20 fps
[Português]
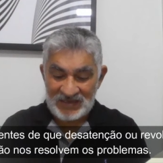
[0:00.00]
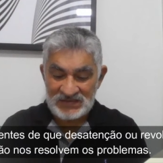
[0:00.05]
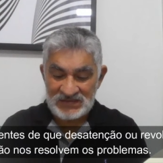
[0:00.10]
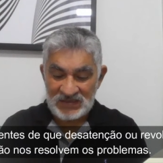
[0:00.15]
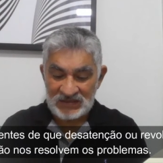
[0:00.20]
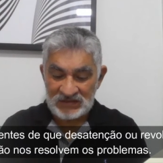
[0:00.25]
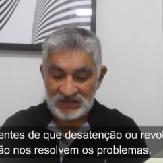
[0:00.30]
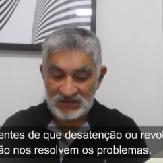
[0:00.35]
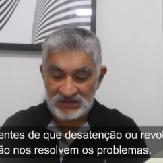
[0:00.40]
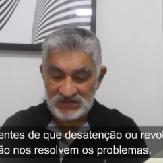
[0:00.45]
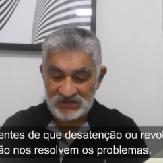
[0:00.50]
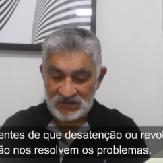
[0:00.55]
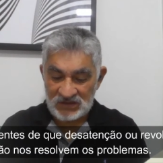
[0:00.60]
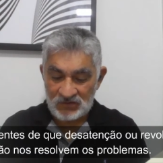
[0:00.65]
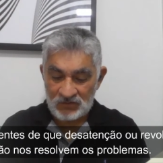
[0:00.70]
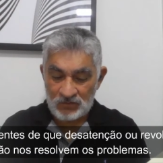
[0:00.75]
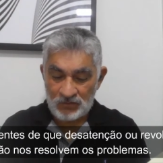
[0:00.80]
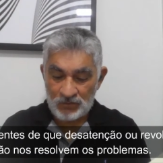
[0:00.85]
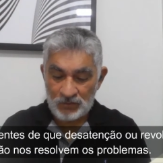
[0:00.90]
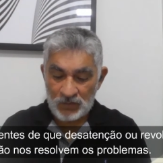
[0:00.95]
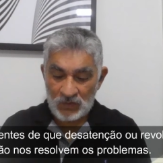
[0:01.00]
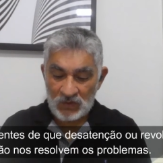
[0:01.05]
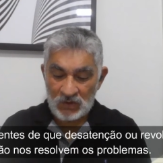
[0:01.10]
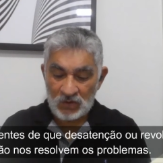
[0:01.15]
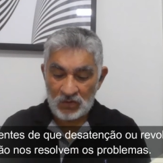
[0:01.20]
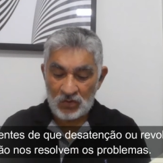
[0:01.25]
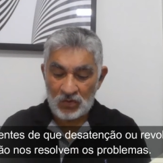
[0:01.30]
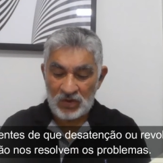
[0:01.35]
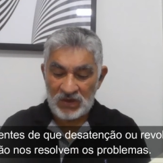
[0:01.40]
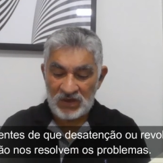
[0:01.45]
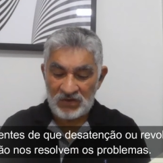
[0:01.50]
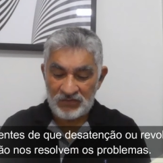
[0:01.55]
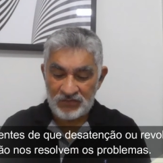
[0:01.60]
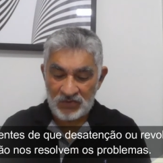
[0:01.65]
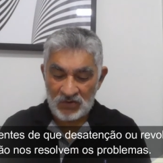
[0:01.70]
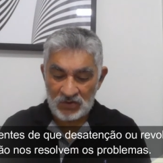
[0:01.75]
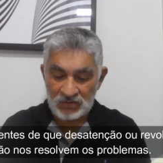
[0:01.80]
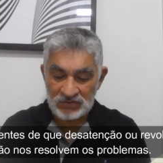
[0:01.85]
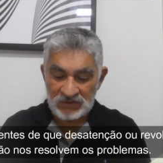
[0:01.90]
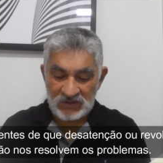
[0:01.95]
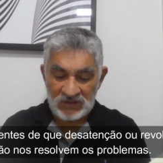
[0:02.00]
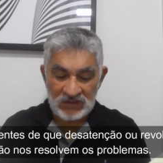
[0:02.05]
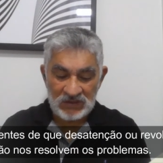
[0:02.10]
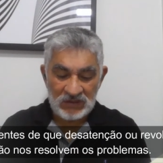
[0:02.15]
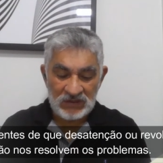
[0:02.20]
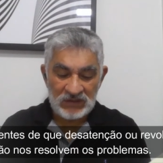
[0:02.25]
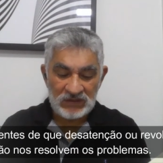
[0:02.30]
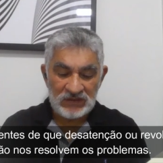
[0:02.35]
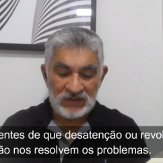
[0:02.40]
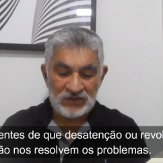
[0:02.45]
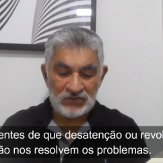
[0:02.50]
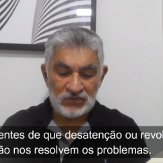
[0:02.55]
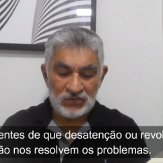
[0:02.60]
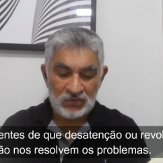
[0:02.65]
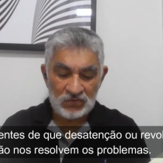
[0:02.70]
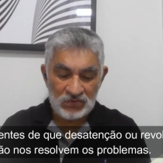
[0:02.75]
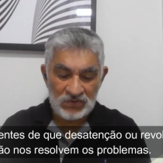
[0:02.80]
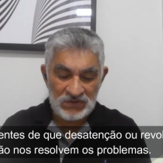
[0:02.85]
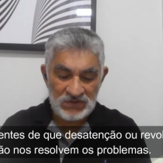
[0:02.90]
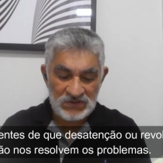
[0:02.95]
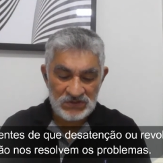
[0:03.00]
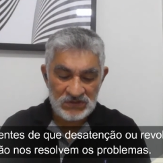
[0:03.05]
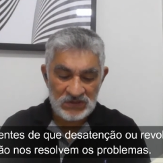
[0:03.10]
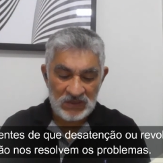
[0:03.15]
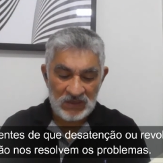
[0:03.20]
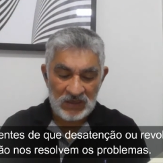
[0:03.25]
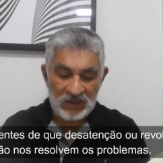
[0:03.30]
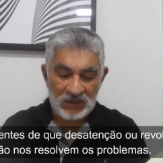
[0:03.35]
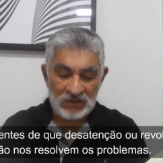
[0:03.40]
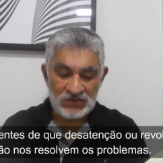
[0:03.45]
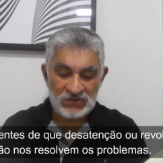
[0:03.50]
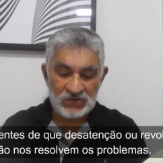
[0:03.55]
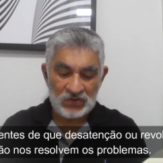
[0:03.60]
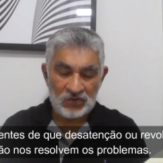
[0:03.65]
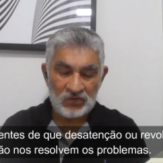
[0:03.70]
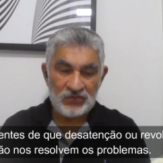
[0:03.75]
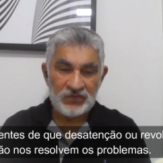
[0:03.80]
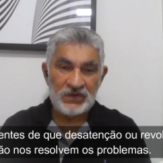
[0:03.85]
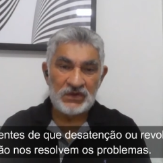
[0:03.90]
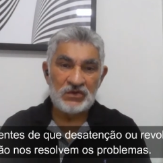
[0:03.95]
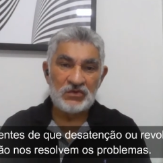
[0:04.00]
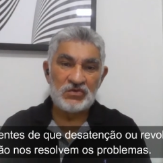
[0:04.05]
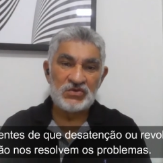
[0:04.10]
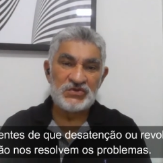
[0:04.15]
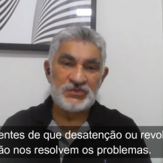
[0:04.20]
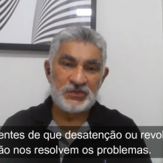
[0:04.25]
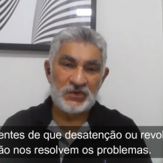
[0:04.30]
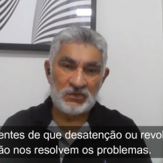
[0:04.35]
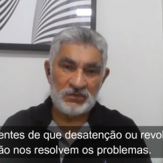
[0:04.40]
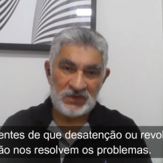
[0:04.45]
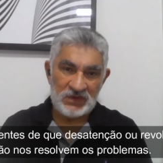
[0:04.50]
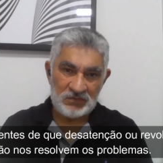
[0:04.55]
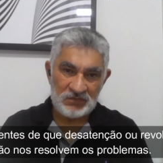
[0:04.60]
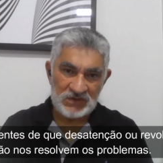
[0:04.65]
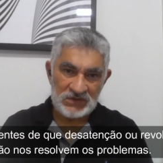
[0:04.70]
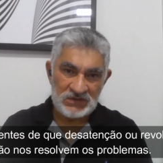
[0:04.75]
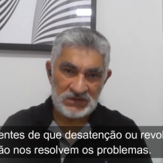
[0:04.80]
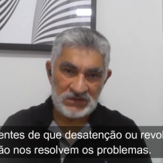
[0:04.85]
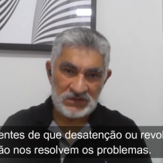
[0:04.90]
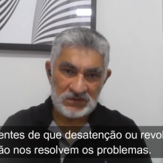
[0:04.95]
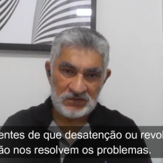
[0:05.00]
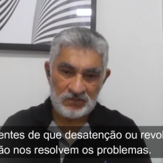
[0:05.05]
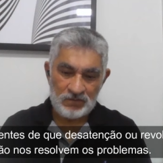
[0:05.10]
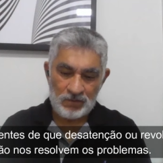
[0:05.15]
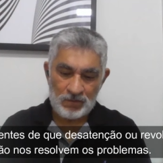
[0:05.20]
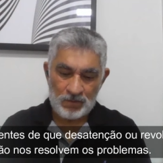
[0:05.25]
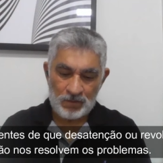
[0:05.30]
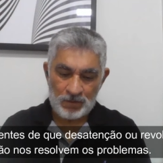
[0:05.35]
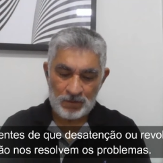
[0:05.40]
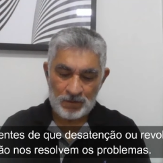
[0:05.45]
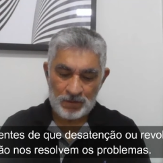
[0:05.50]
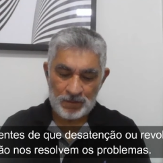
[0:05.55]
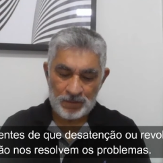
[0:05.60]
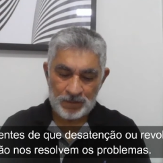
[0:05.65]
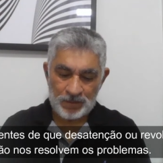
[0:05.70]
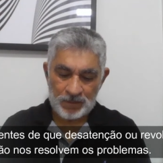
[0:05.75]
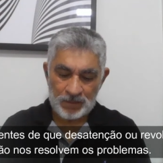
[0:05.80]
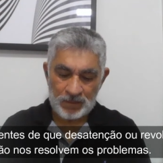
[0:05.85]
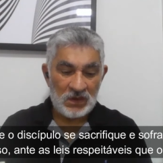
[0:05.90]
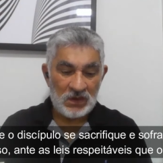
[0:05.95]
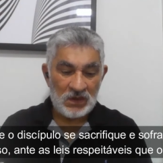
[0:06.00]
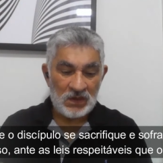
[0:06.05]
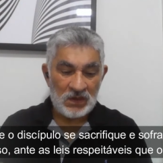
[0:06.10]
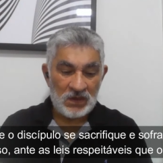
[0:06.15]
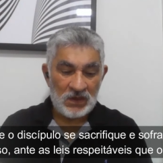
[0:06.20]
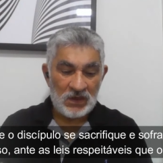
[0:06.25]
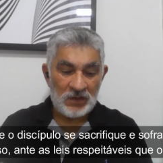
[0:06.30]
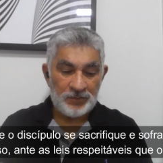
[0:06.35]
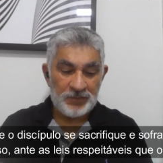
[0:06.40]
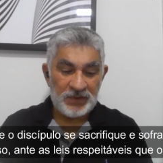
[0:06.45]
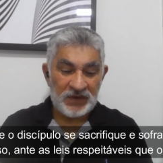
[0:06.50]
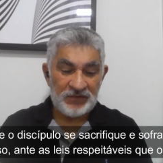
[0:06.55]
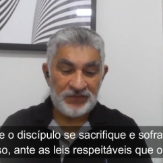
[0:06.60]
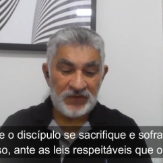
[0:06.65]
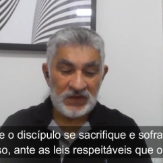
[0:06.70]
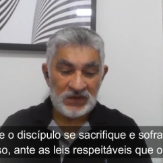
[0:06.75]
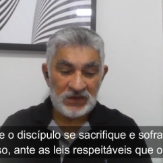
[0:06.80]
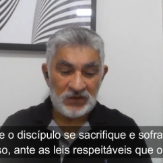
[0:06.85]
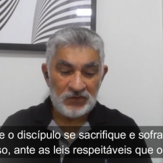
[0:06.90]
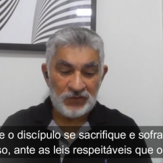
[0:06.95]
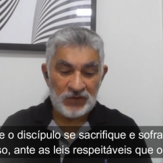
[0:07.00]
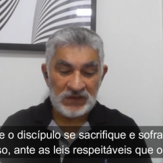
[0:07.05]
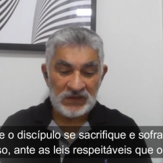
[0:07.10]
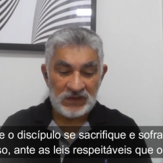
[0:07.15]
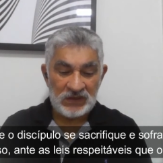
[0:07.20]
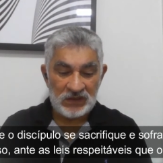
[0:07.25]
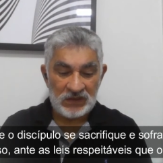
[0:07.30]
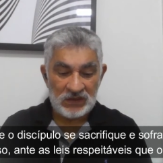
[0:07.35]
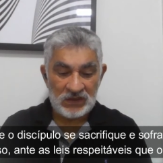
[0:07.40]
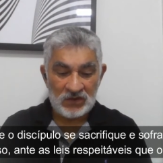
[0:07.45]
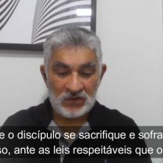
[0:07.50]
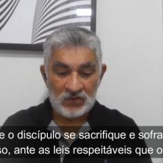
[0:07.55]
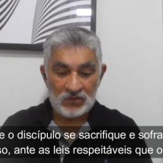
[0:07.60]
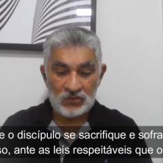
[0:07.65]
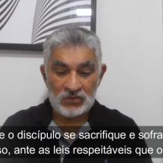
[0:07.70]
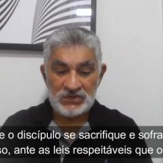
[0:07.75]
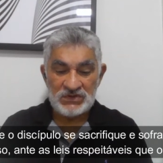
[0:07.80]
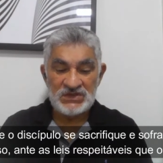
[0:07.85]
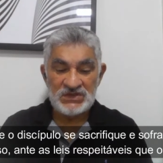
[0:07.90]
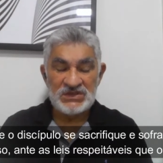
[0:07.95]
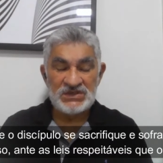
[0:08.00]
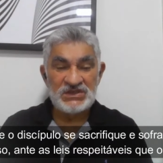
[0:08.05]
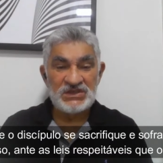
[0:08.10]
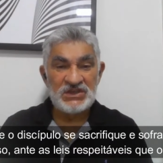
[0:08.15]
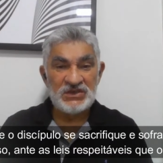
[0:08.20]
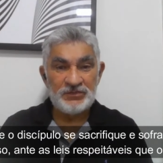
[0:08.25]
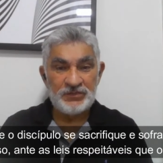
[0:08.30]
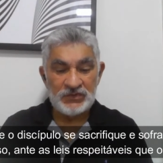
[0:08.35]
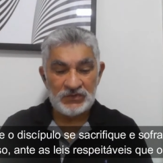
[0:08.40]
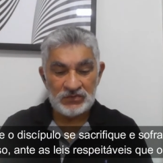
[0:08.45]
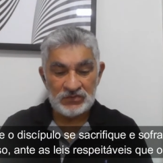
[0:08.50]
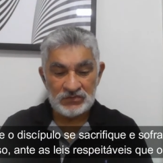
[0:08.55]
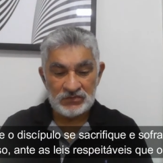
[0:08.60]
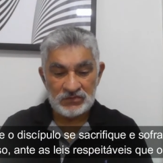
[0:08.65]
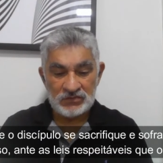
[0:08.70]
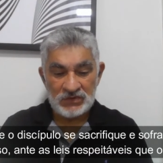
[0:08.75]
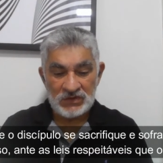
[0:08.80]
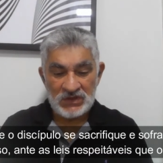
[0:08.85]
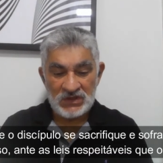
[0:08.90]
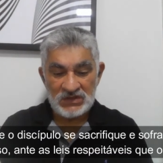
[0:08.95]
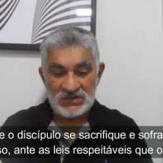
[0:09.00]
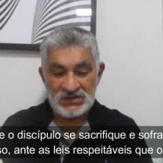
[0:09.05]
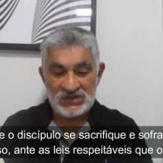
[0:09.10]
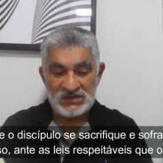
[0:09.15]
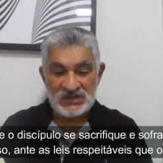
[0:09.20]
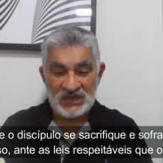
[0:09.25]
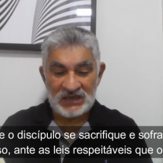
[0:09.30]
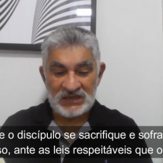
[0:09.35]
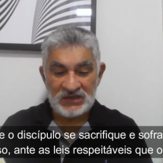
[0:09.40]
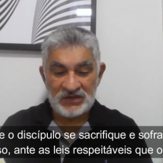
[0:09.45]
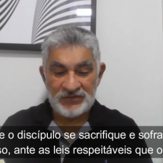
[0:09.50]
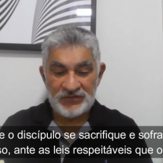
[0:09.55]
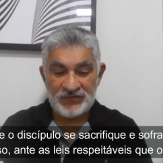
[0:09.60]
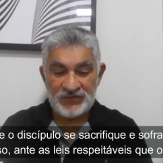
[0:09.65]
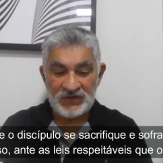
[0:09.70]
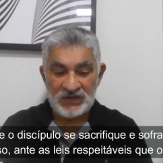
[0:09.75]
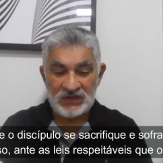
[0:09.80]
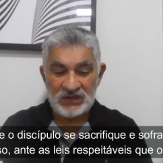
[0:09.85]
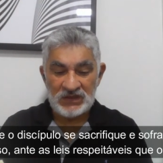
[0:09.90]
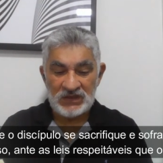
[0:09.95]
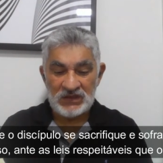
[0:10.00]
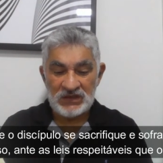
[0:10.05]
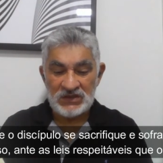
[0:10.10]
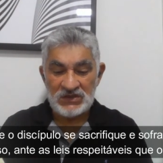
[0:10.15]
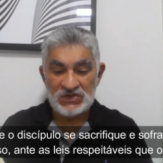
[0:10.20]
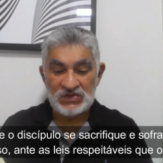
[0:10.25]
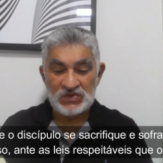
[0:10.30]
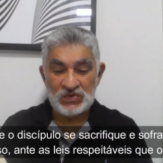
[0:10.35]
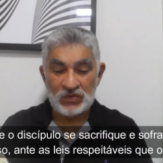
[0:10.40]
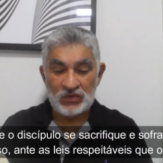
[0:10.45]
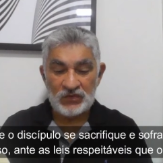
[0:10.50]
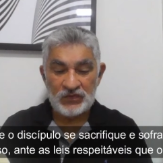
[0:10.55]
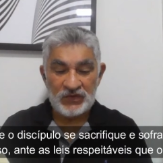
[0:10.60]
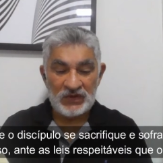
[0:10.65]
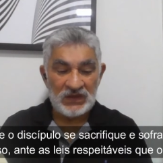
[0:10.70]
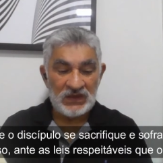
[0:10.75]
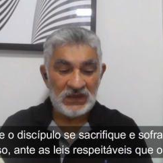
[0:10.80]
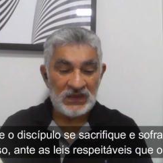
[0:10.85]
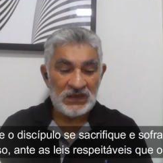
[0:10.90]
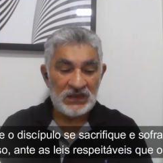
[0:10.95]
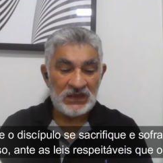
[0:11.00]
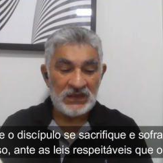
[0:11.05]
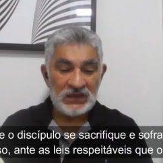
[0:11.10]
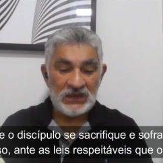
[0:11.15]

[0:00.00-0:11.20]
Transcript: desatenção ou revolta não nos resolve os problemas. Preferível é que o discípulo se sacrifique e sofra,